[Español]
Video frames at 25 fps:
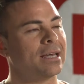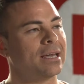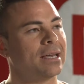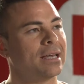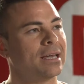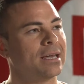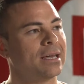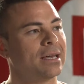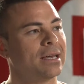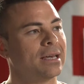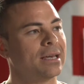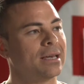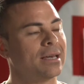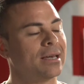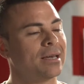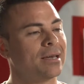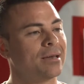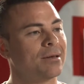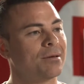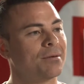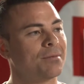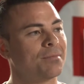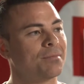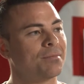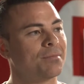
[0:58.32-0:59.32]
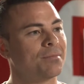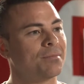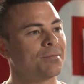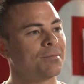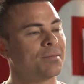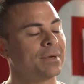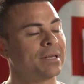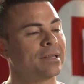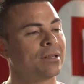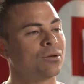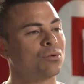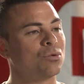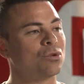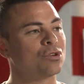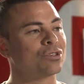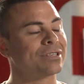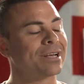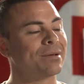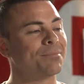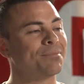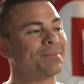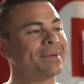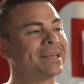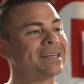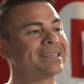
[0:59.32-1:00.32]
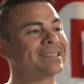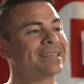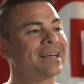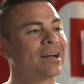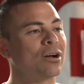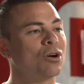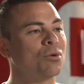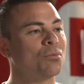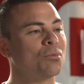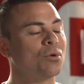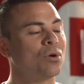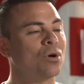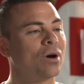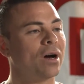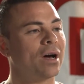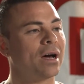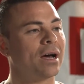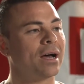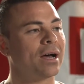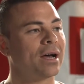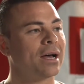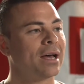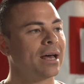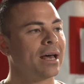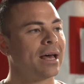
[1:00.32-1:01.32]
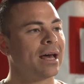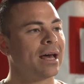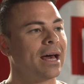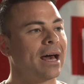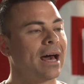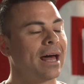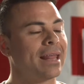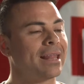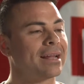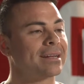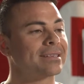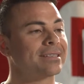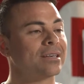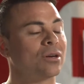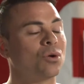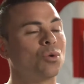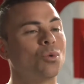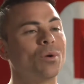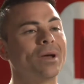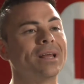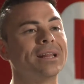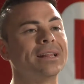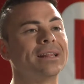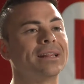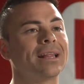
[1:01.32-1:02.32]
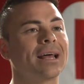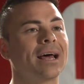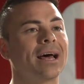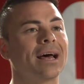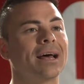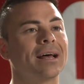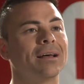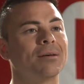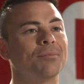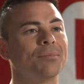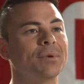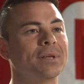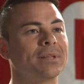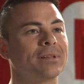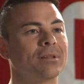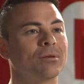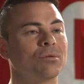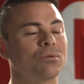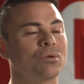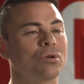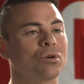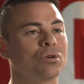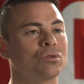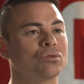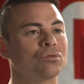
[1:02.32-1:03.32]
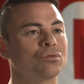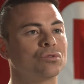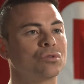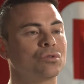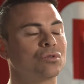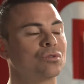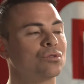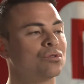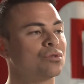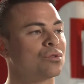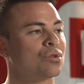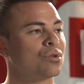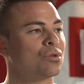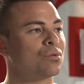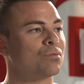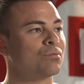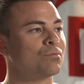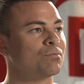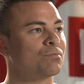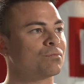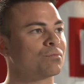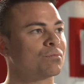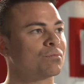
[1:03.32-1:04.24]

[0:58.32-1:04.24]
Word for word: em, viste, uno ya empieza como a, darse cuenta, viste, uno, yo,